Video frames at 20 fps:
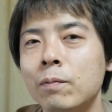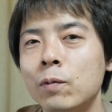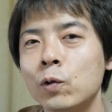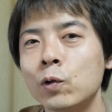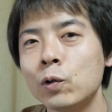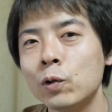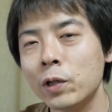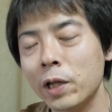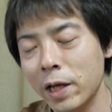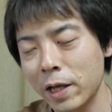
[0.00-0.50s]

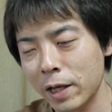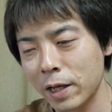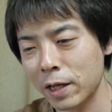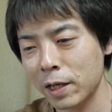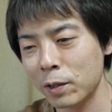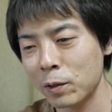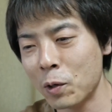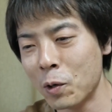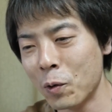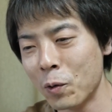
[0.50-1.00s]
僕のね、
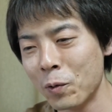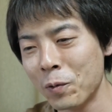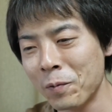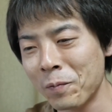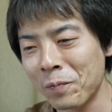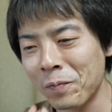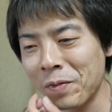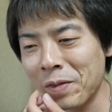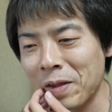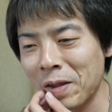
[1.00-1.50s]
あの、
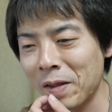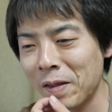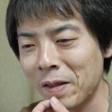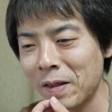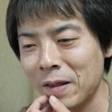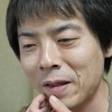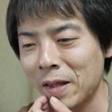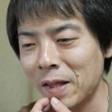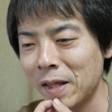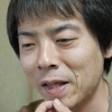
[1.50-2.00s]

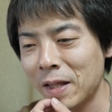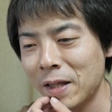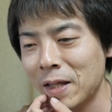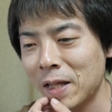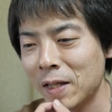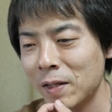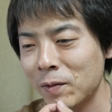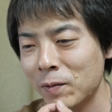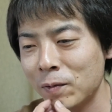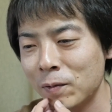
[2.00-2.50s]

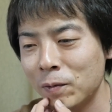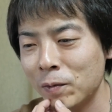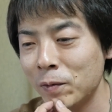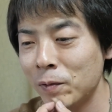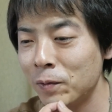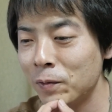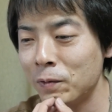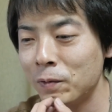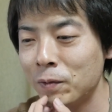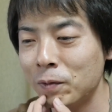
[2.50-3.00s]
そ
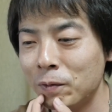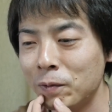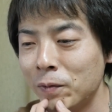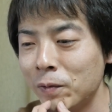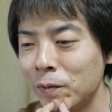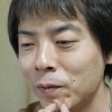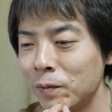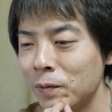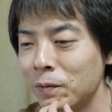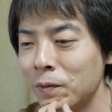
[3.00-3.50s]

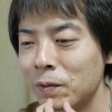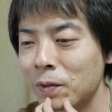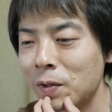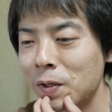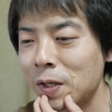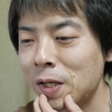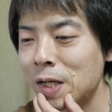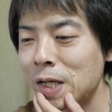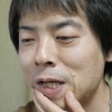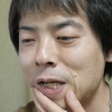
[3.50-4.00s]
の、
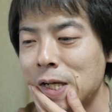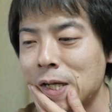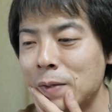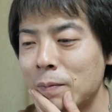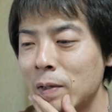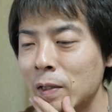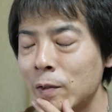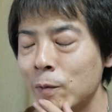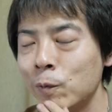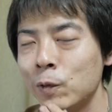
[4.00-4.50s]

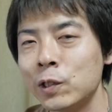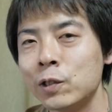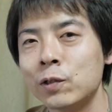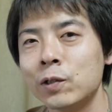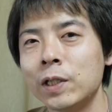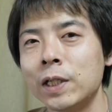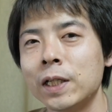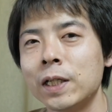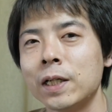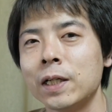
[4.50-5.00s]
まともに
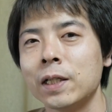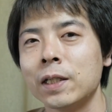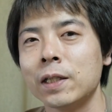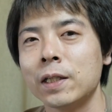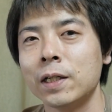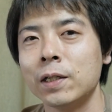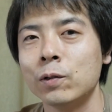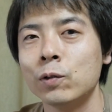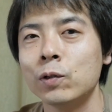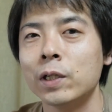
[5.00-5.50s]
作れなかっ
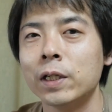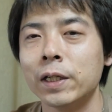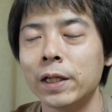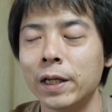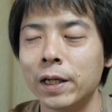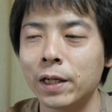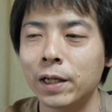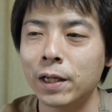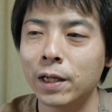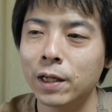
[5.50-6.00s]
たような
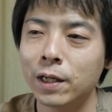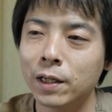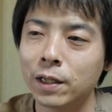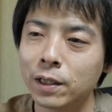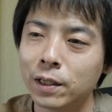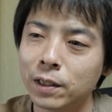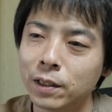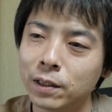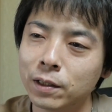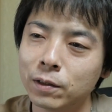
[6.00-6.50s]
ね、原
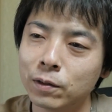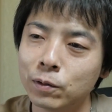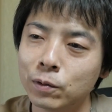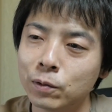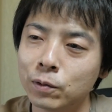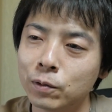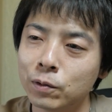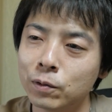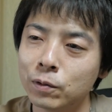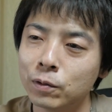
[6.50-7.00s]
因
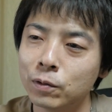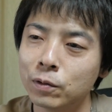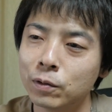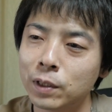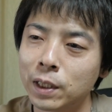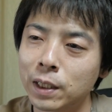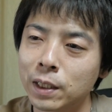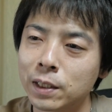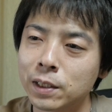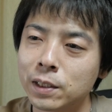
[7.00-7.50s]
の
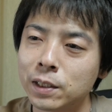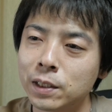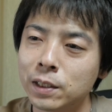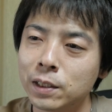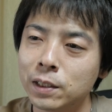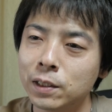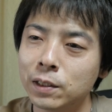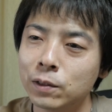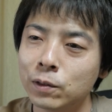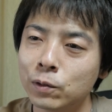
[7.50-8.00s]

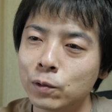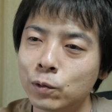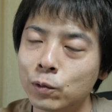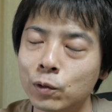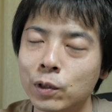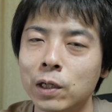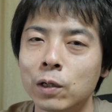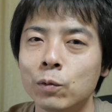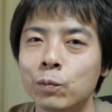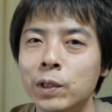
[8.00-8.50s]
話の
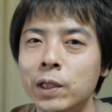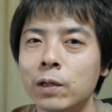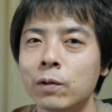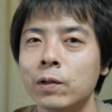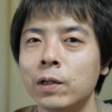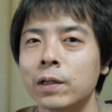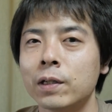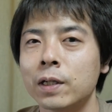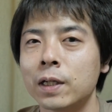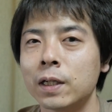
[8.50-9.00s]
動画を見て
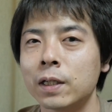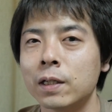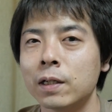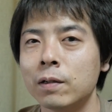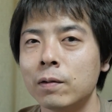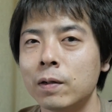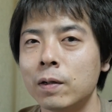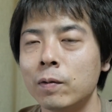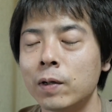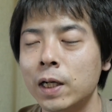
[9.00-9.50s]
くれた方
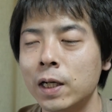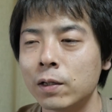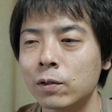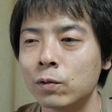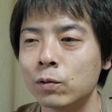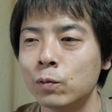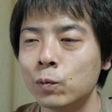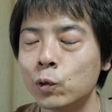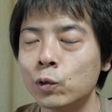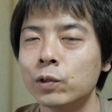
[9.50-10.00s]
はわかる
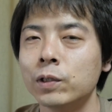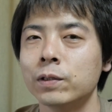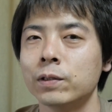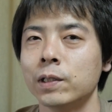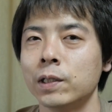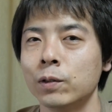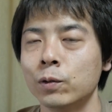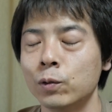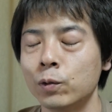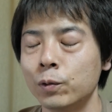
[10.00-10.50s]
と思うんです
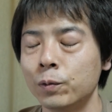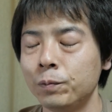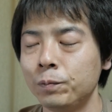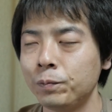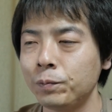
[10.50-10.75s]
けど、